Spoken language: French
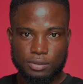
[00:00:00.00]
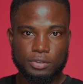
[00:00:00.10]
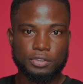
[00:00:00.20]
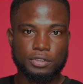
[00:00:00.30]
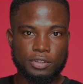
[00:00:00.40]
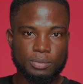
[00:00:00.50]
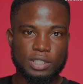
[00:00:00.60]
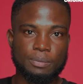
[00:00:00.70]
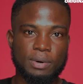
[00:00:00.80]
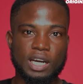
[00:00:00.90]
le jeune homme
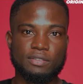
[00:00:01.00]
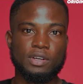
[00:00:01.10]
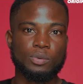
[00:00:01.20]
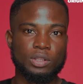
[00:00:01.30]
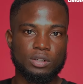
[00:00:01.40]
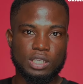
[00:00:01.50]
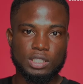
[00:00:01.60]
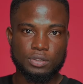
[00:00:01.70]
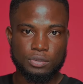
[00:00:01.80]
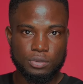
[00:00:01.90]
qui n'est pas arrivé loin dans
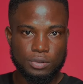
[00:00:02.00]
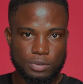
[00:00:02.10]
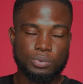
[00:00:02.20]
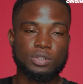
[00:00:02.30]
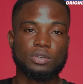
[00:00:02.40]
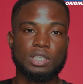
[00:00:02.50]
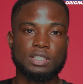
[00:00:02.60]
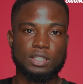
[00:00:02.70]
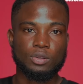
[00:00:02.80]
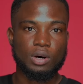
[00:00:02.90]
les études puisse connaître
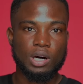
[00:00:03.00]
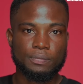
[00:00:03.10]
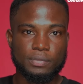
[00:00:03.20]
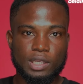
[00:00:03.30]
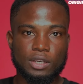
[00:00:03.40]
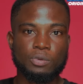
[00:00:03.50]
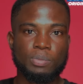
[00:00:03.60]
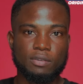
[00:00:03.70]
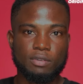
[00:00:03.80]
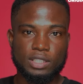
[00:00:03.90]
ses droits et ne
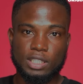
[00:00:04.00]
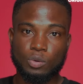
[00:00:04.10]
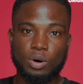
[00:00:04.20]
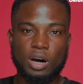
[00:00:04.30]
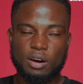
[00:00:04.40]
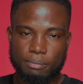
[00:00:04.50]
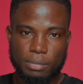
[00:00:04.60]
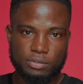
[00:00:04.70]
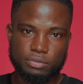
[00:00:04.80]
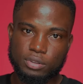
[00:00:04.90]
pas voir ses droits
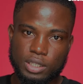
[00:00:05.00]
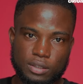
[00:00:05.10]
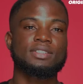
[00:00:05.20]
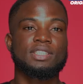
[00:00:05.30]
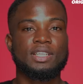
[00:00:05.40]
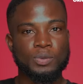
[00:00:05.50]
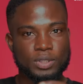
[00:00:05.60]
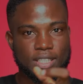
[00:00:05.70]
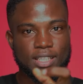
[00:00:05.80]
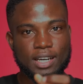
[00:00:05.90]
bafoués. C'était
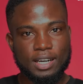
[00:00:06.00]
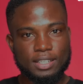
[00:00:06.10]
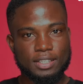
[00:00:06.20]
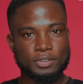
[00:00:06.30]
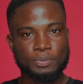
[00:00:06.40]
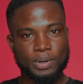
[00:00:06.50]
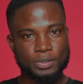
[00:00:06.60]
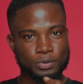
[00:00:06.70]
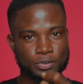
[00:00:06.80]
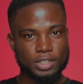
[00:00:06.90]
Toseta et je
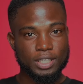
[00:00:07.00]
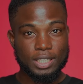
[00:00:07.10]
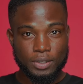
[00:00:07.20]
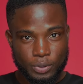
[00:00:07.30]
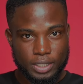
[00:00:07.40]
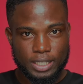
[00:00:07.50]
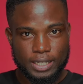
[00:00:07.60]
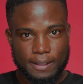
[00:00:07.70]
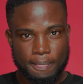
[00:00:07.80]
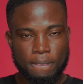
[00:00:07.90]
passe aujourd'hui d'un
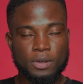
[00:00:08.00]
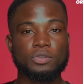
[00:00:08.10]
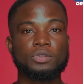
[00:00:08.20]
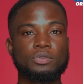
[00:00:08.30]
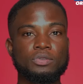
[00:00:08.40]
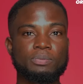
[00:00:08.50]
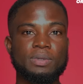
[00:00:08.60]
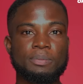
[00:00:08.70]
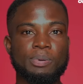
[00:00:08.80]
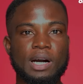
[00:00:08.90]
iconique. Surtout
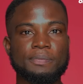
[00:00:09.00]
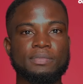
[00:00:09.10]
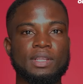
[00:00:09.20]
n'oubliez pas,